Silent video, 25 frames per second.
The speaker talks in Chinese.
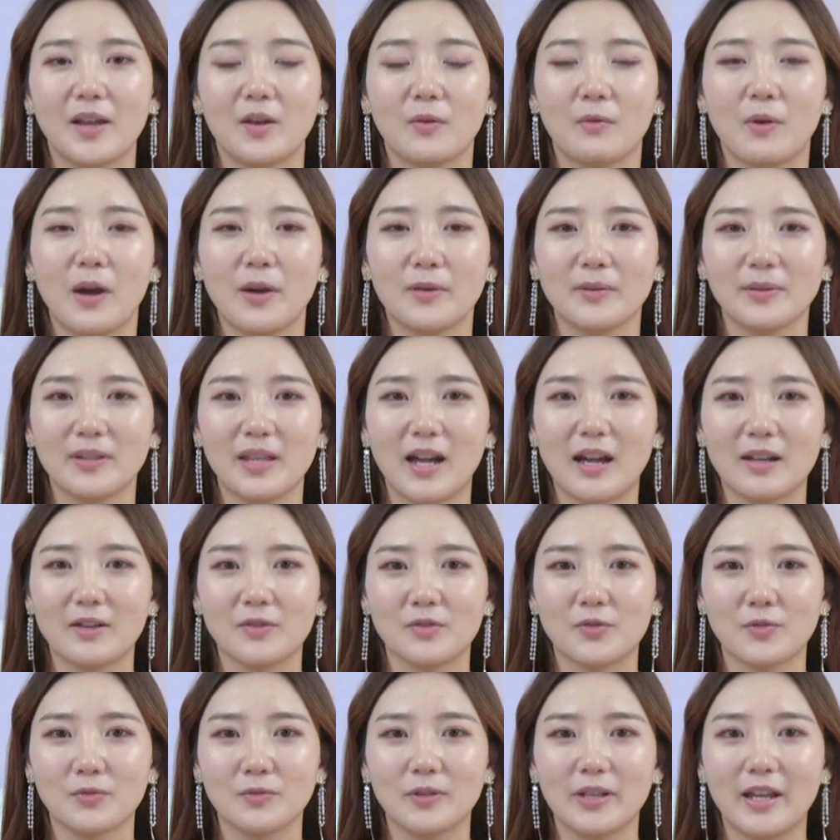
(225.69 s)
关于他的
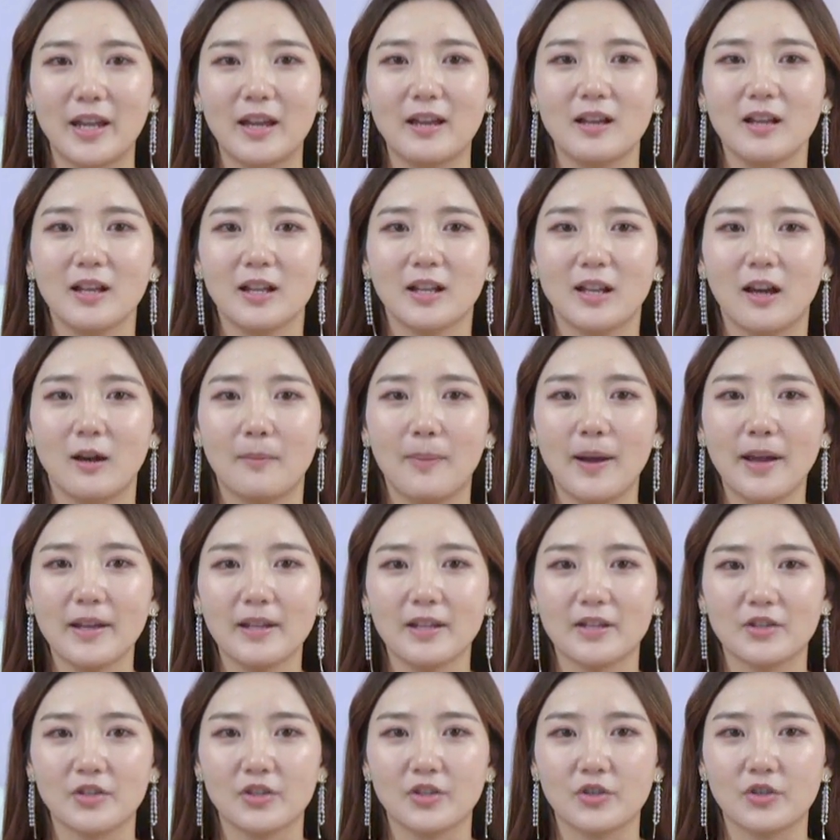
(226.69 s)
初恋，老伴
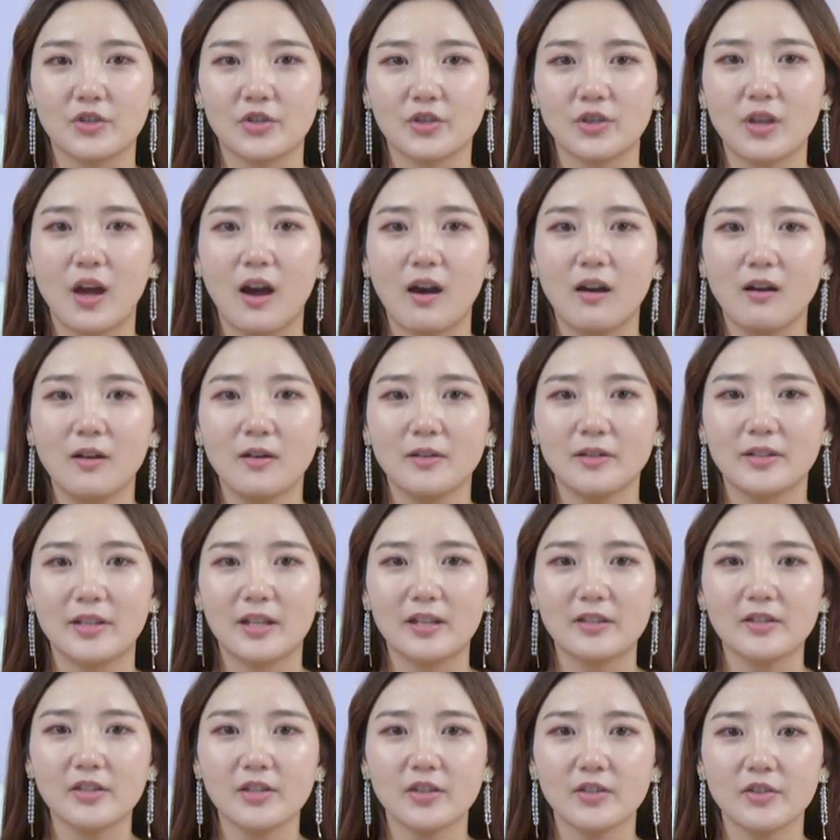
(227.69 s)
也是知道，
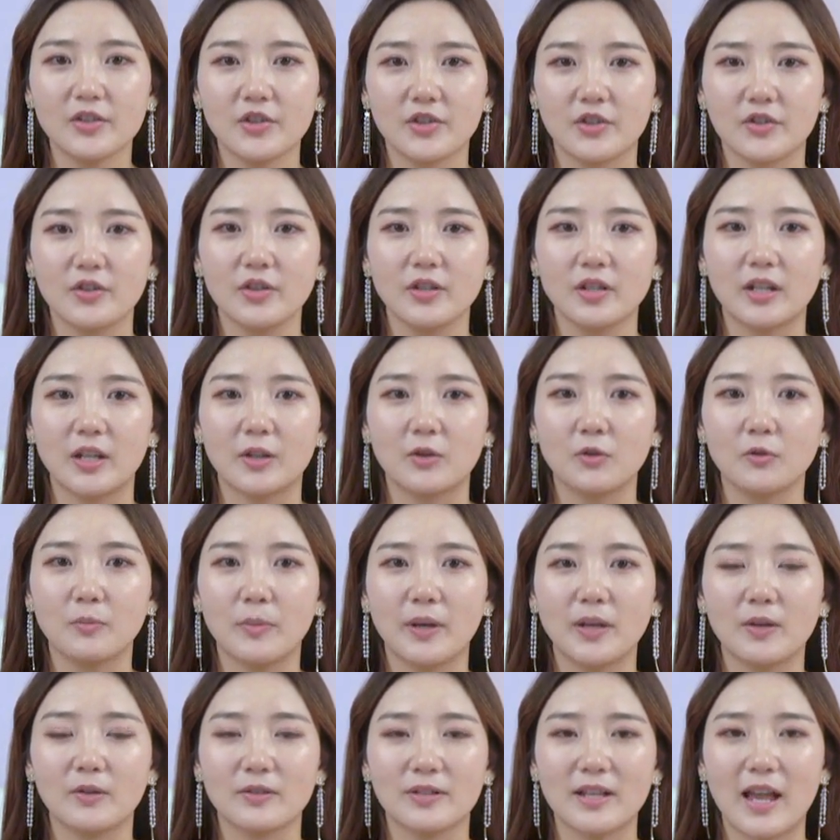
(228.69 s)
年轻时也都
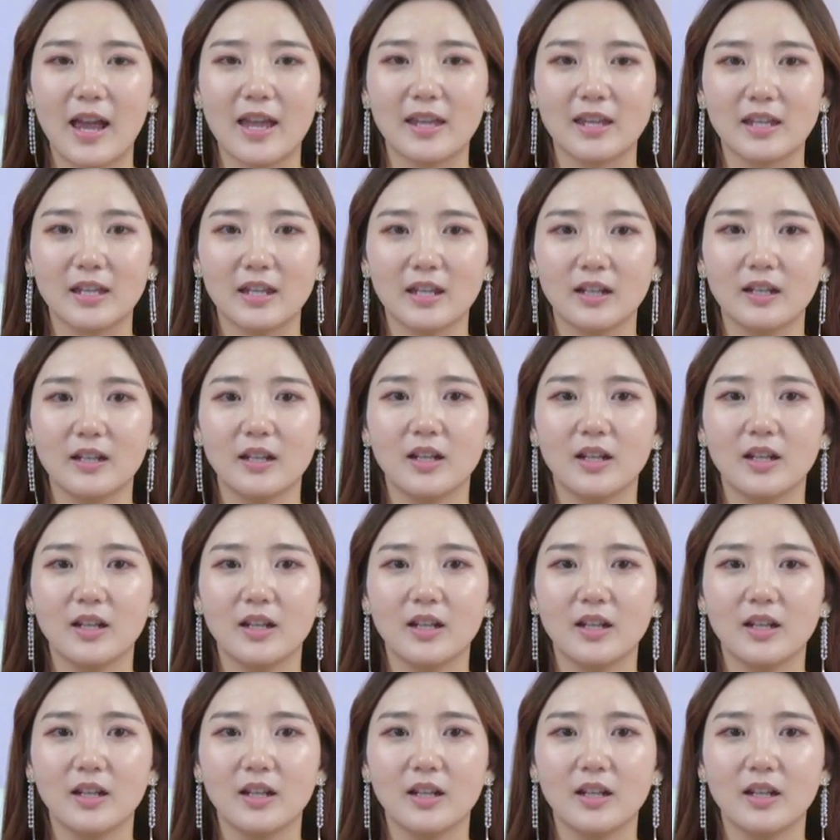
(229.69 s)
没有在意。